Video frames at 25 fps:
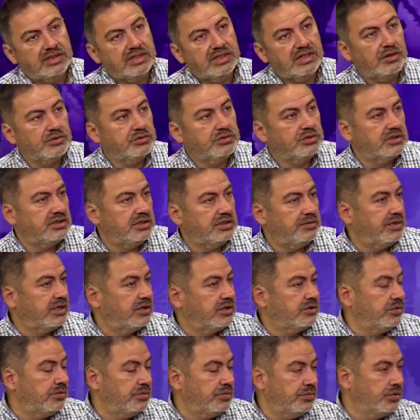la autoestima es
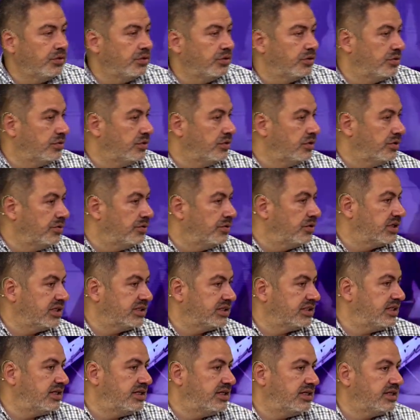como un músculo, vos que te
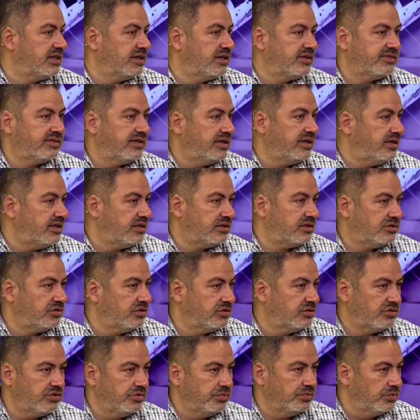dedicas a esto,
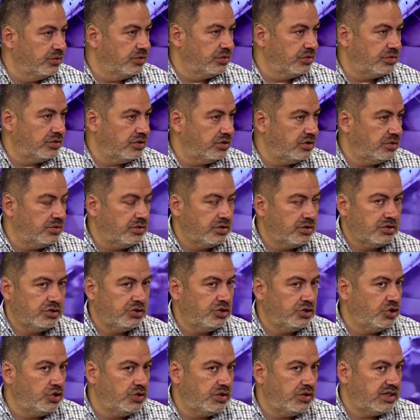si un músculo vos
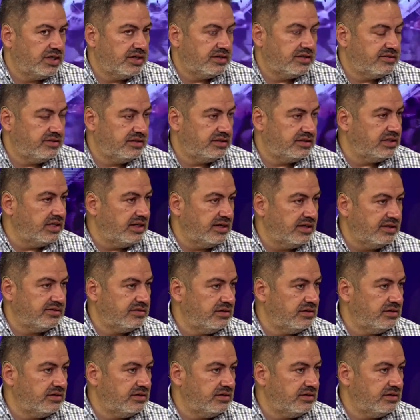no lo ejercitas,